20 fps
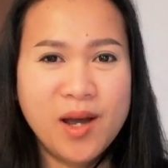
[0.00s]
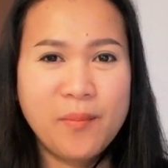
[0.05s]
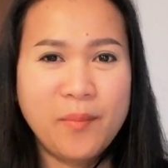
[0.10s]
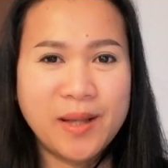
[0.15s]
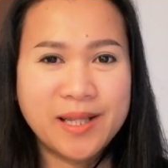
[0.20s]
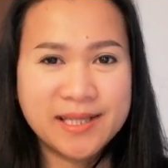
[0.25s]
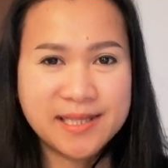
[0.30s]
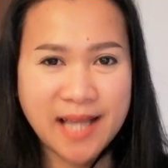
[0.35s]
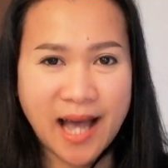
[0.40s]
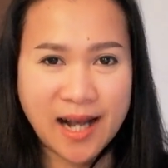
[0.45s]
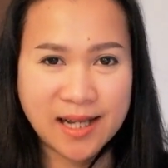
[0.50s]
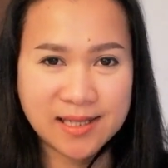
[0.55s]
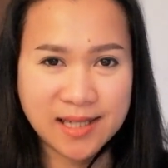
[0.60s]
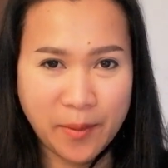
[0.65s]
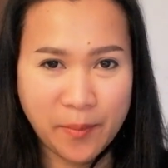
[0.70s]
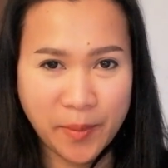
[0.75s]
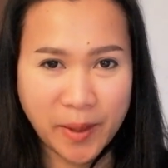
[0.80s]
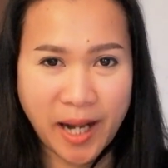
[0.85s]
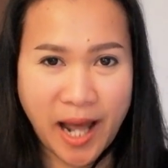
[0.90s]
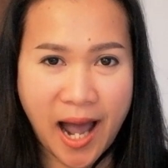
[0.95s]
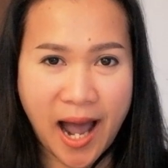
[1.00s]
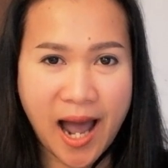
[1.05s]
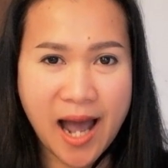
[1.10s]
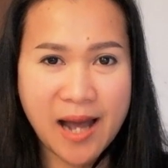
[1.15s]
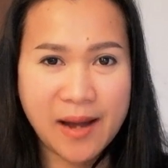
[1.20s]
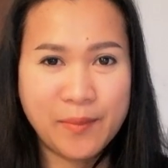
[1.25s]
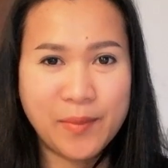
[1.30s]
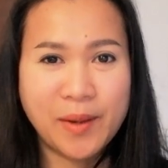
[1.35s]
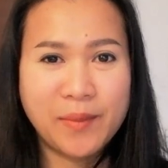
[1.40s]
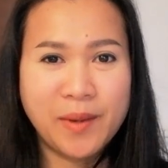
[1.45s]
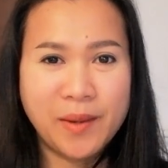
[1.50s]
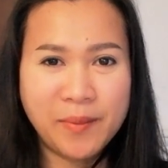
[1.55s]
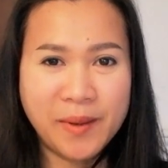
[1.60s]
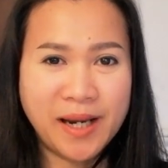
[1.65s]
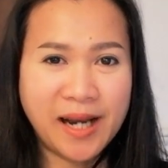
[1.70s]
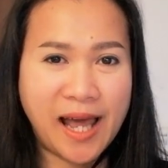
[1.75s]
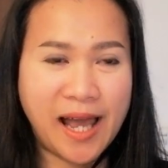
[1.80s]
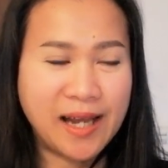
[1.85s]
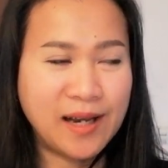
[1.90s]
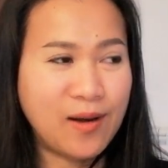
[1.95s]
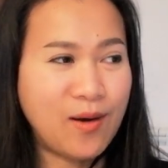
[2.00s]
เป็นสักจากพระมันไม่เป็นไร